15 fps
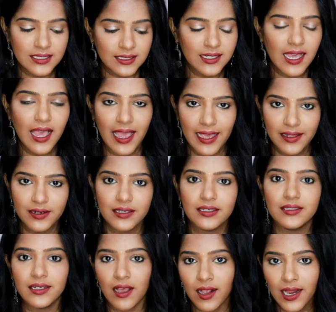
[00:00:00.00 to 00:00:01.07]
இது
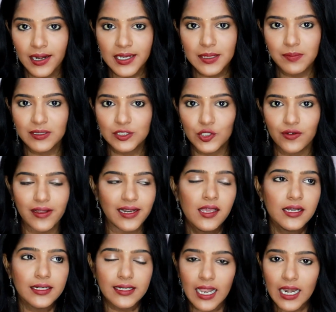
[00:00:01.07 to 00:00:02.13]
ஹேருக்கு நான் கண்டிப்பாக சொல்லுவேன்
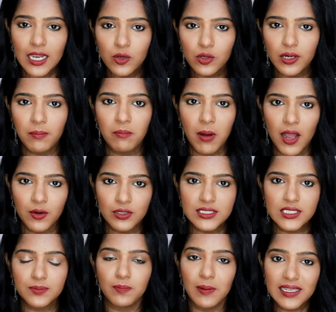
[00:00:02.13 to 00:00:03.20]
நல்ல ஒரு
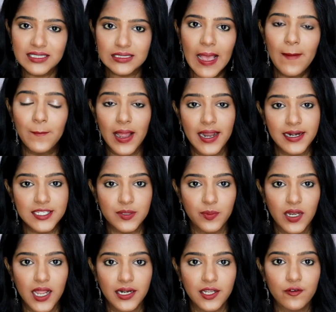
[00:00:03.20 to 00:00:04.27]
பவுன்ஸ் ப்ளஸ்
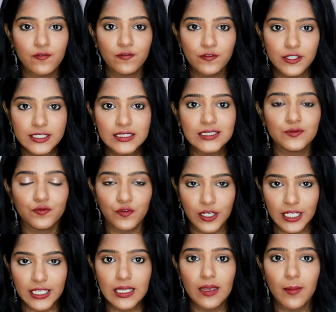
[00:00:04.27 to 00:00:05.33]
மேனேஜபிளான ஃப்ரிஸ்
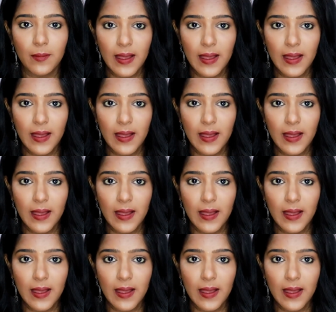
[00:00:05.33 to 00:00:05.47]
ஃப்ரீ